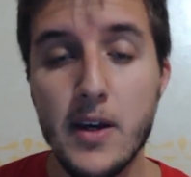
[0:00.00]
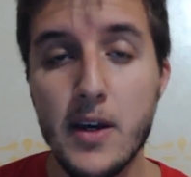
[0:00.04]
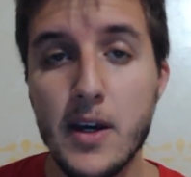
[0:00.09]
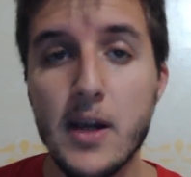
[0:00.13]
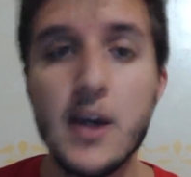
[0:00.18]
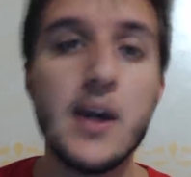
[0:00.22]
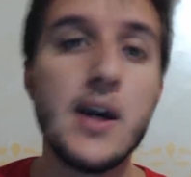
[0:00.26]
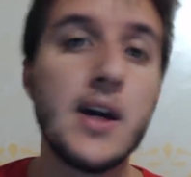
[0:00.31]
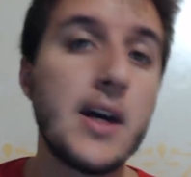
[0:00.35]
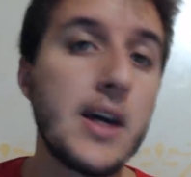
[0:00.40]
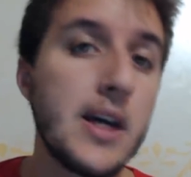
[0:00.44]

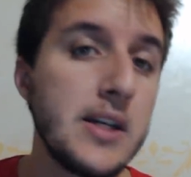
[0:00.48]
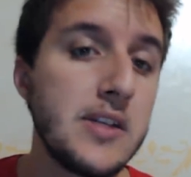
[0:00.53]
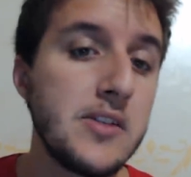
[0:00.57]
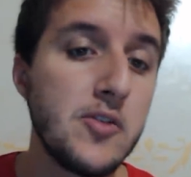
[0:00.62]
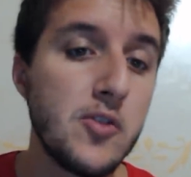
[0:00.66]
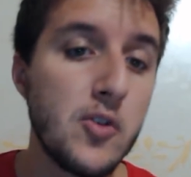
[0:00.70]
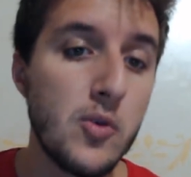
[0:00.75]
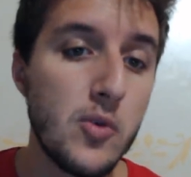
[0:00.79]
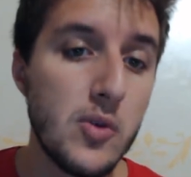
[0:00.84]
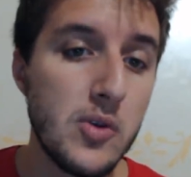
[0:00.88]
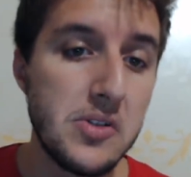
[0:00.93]
eh, che
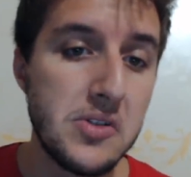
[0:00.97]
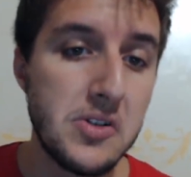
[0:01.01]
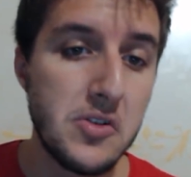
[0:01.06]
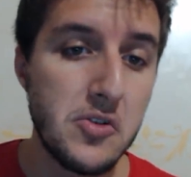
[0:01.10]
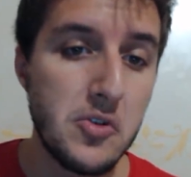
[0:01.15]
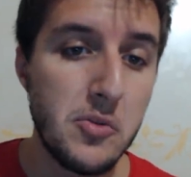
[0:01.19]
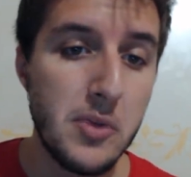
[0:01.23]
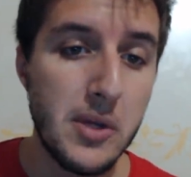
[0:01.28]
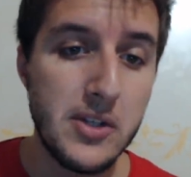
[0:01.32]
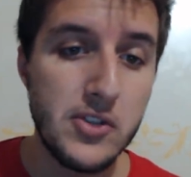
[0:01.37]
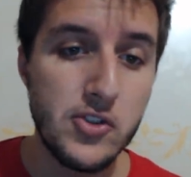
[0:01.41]
sono
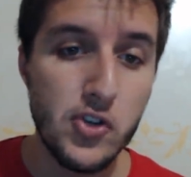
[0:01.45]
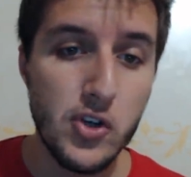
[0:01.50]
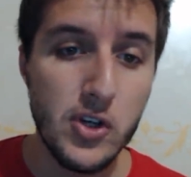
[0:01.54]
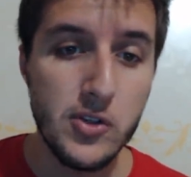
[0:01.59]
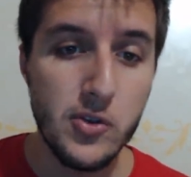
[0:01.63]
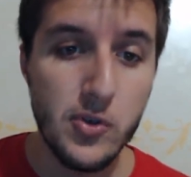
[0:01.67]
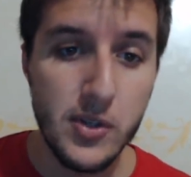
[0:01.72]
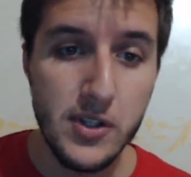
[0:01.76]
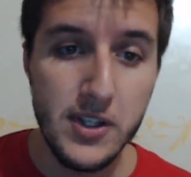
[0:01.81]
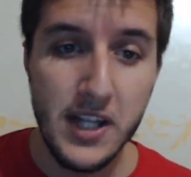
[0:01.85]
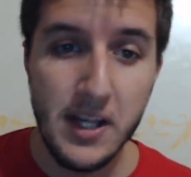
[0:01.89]
secondo me
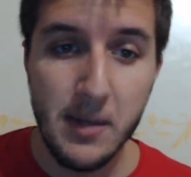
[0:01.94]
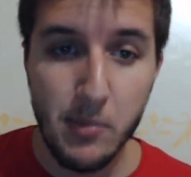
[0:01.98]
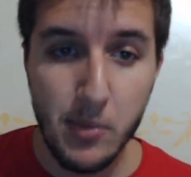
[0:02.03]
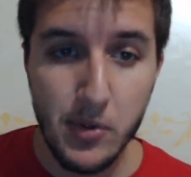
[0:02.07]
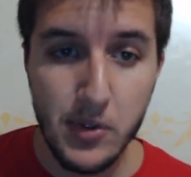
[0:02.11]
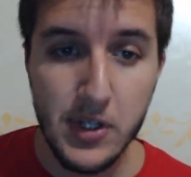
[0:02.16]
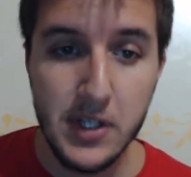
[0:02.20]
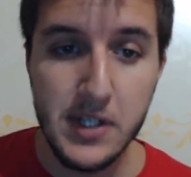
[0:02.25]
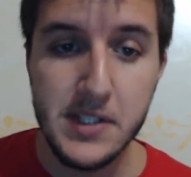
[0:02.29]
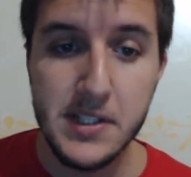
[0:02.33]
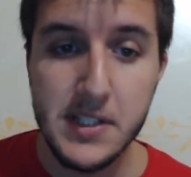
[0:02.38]
giocatori da
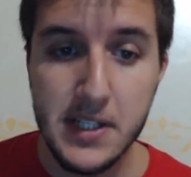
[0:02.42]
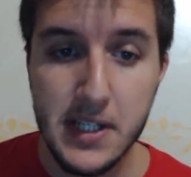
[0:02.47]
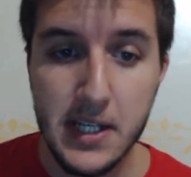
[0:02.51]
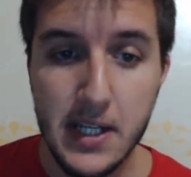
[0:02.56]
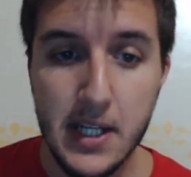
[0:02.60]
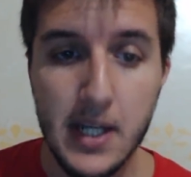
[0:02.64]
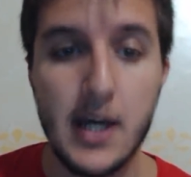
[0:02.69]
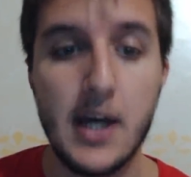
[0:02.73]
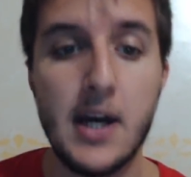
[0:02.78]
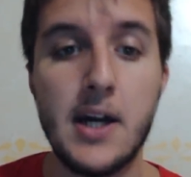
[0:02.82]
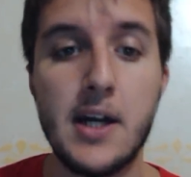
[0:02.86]
poter
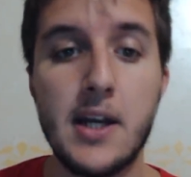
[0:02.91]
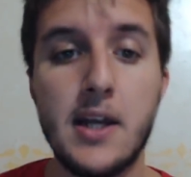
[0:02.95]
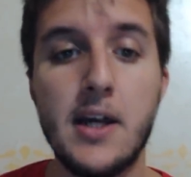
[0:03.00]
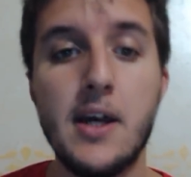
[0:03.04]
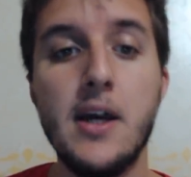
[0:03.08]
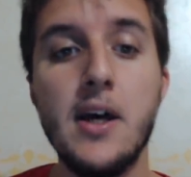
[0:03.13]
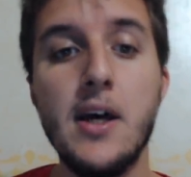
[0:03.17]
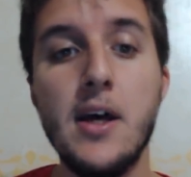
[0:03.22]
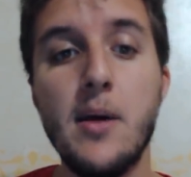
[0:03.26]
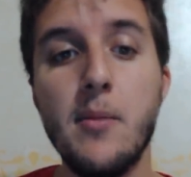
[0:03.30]
schierare.